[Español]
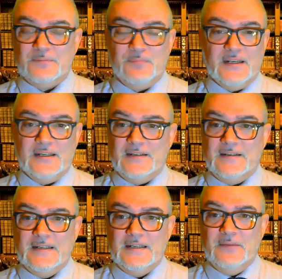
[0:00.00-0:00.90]
para,
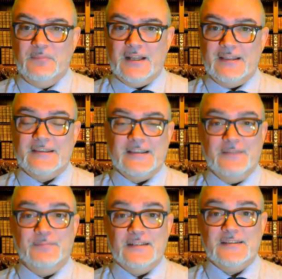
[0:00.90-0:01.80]
para hacer
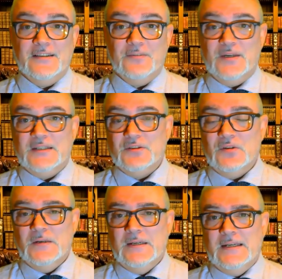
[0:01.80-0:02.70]
terapias y demás, ¿no?